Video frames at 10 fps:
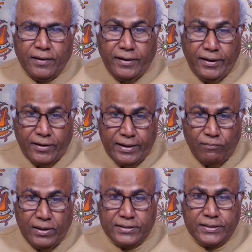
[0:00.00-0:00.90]
నీకు
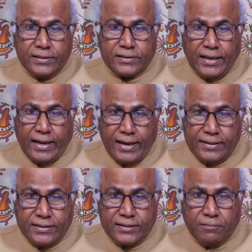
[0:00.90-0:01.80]
ఎమ్మెల్సీ ఇస్తా
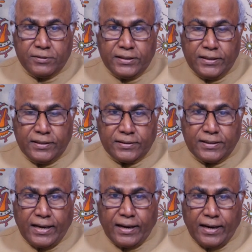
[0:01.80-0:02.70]
రాజ్యసభ సీట్
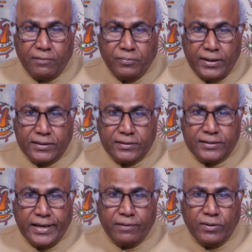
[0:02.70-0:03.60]
ఇస్తా
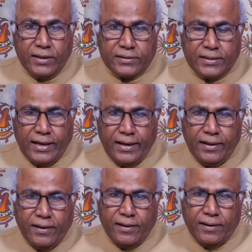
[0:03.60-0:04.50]
కార్పొరేషన్ చైర్మన్ ఇస్తా
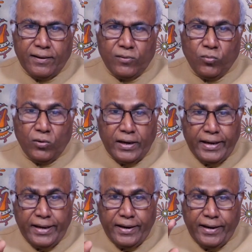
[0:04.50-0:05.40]

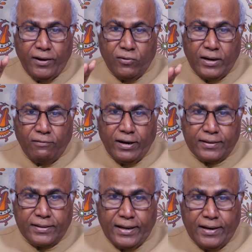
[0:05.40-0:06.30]
ఉన్నయన్నీ కూడా
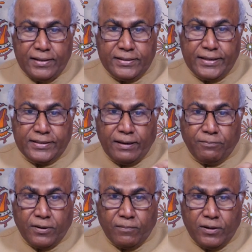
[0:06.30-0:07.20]
వాగ్దానాలు చేసి
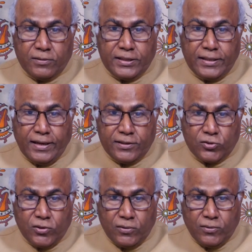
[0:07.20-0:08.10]
చెప్పడంలో
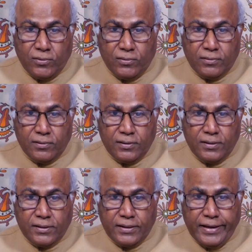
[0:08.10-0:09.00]
సిద్ధాస్తుడు
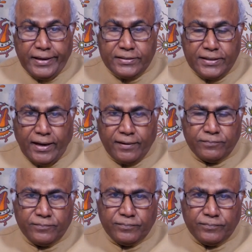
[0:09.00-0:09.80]
కేసీఆర్